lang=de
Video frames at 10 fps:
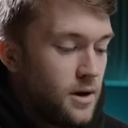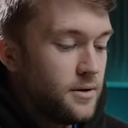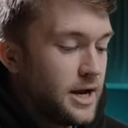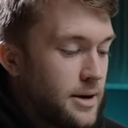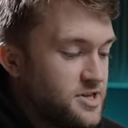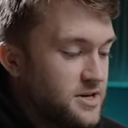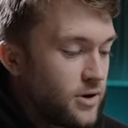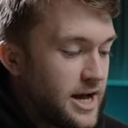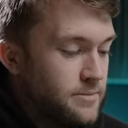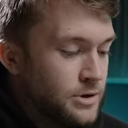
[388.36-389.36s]
Dann habe ich hier noch
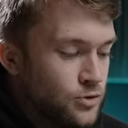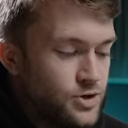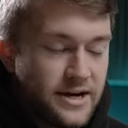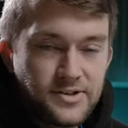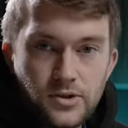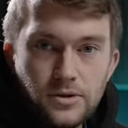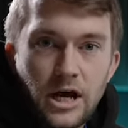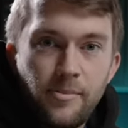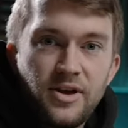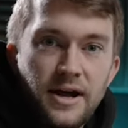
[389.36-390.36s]
eine Menütaste.
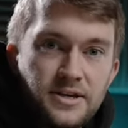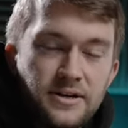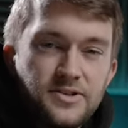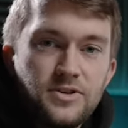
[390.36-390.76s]
Damit kann ich in das